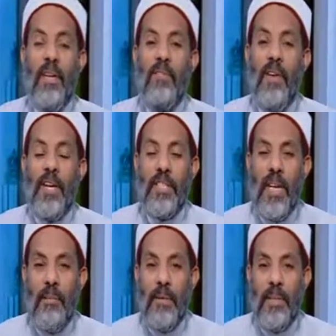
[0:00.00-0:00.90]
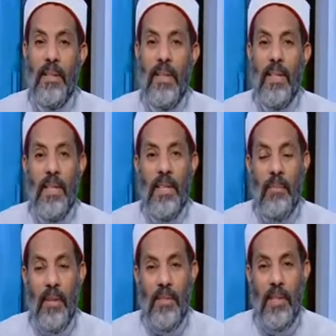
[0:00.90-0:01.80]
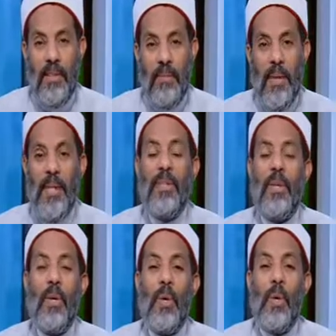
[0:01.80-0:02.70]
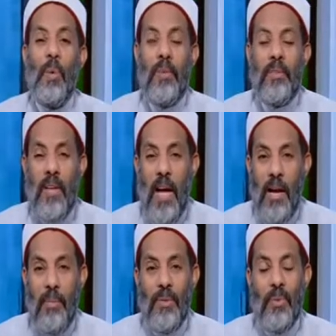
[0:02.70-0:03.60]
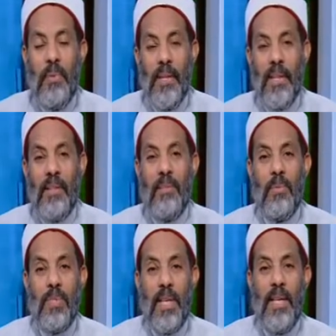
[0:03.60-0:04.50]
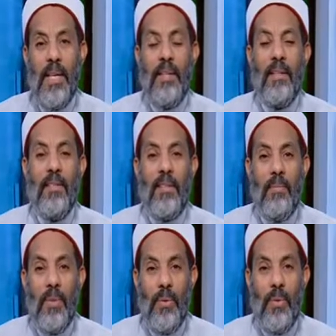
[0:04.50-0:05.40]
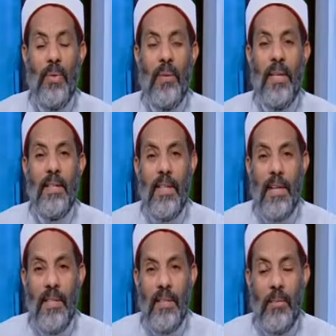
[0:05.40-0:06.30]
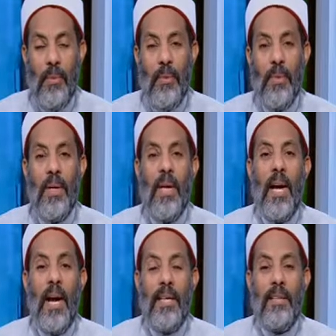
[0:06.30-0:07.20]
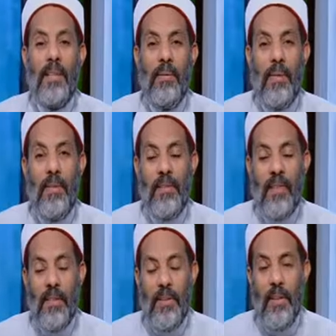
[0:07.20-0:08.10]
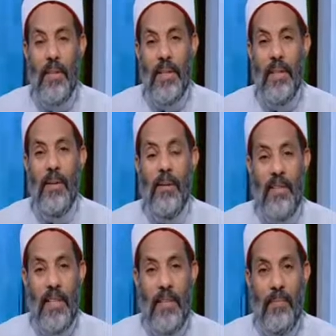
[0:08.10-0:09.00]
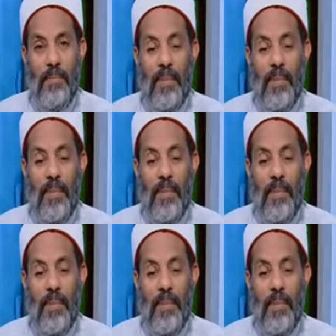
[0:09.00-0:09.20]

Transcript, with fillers: ما ينفعش أبدا يبقى في كتمان والصحابة ما كتموا شيئا سمعوه ولا تعلموه عن النبي صلى الله عليه وسلم